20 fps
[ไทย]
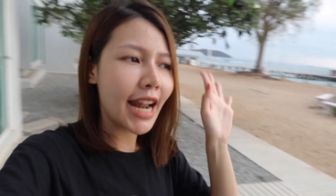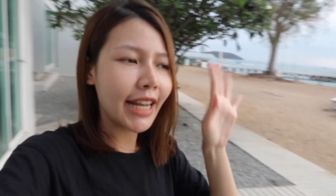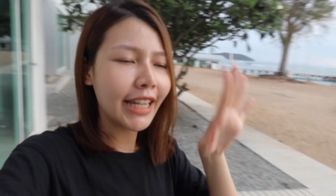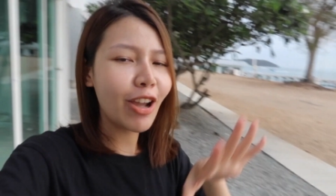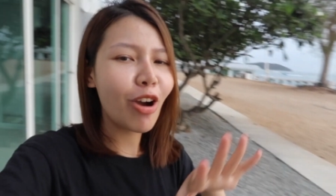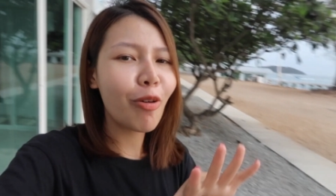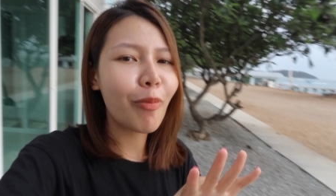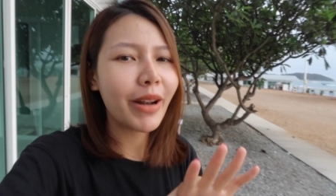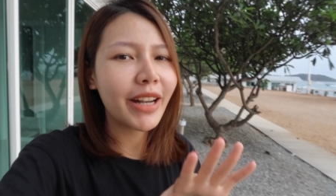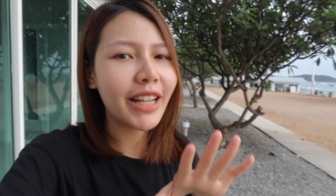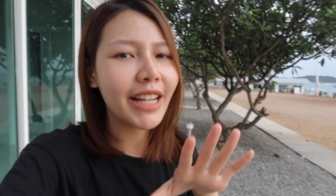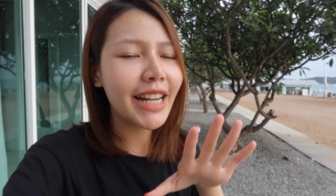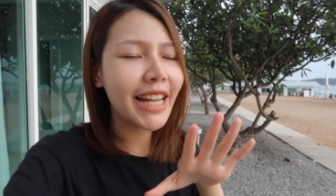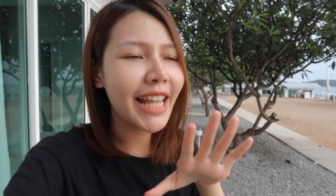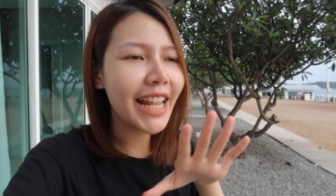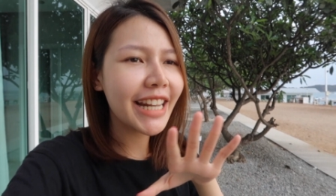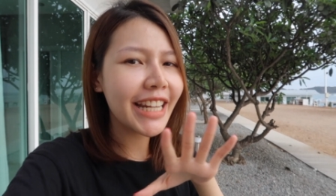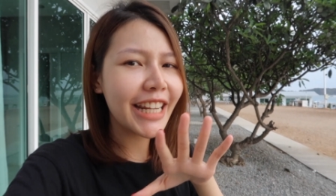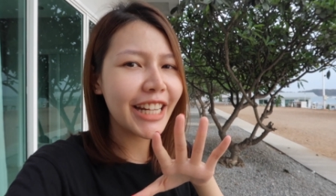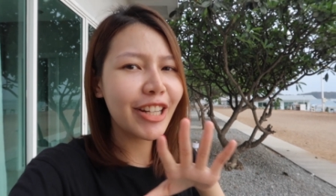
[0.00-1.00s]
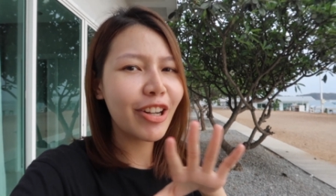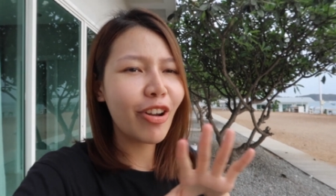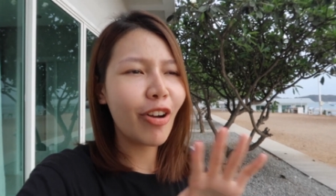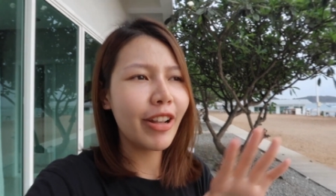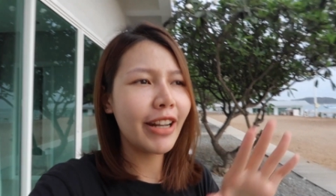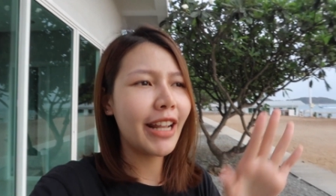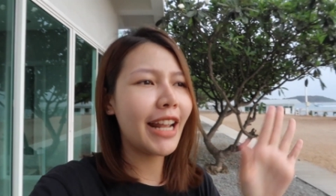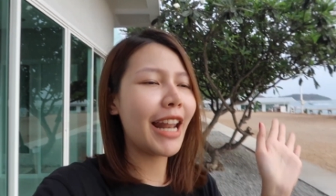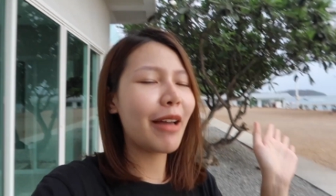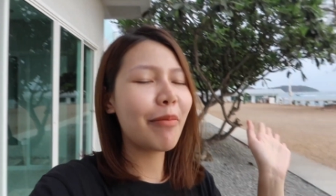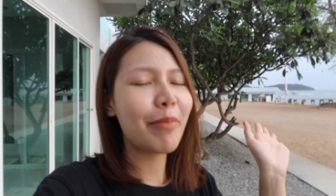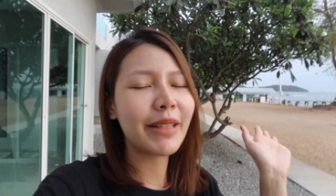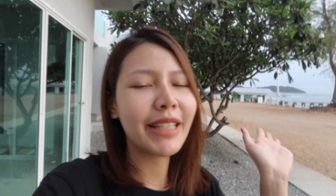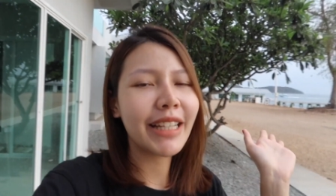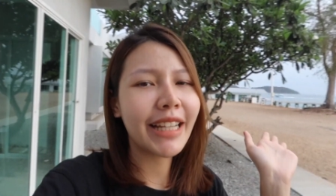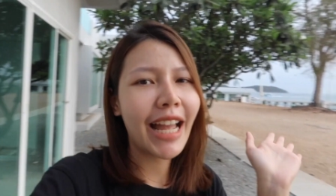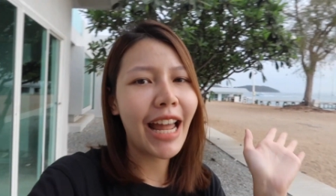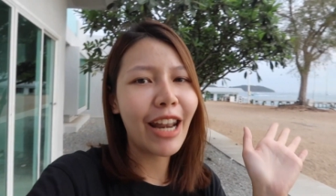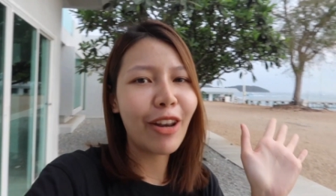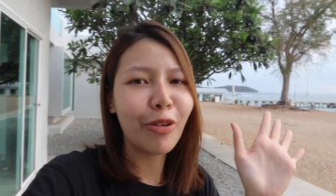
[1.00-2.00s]
อันนี้ออกมาเดินเล่นนิดหน่อยนะรับบร
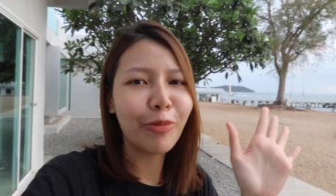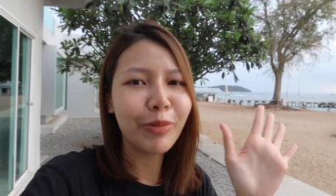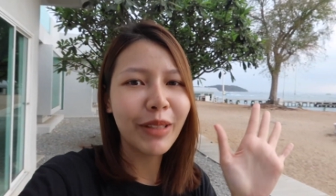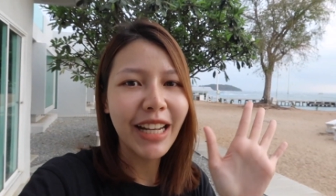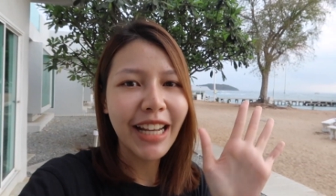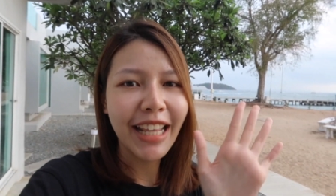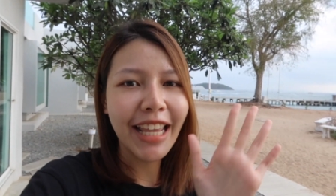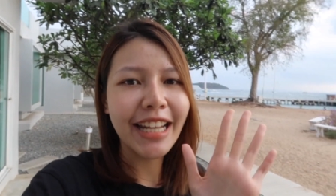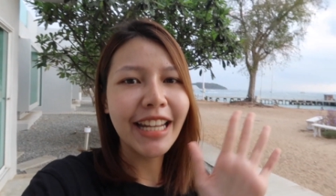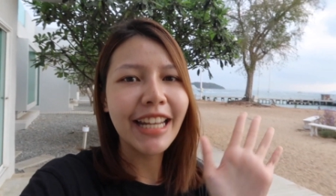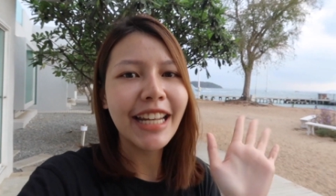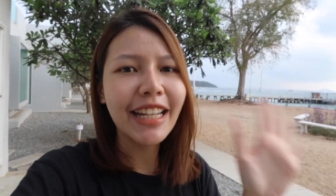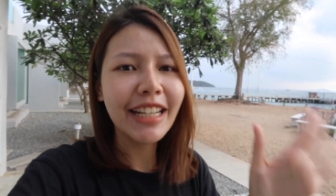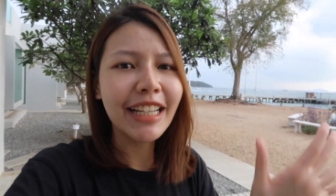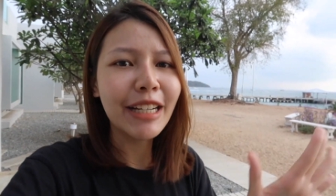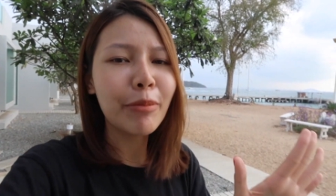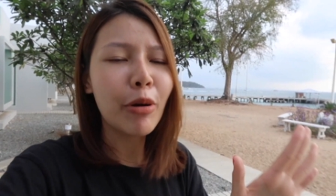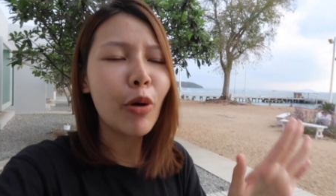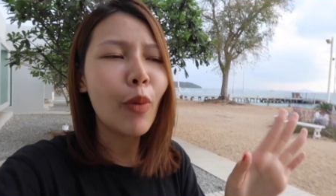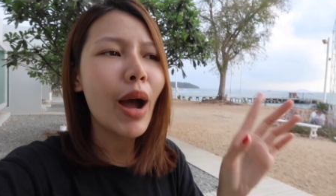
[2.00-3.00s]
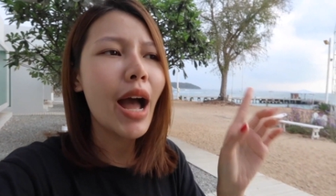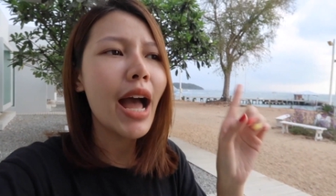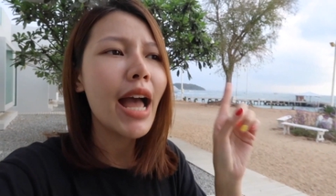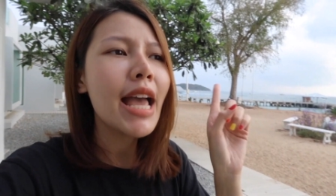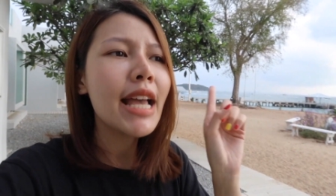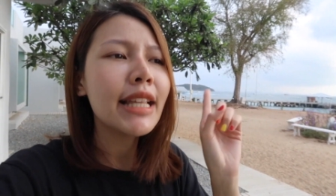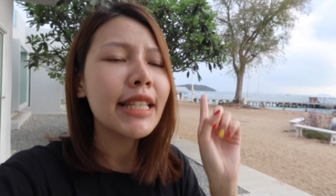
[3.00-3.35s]
รยากาศลมทะเลนิดนึงเพราะว่า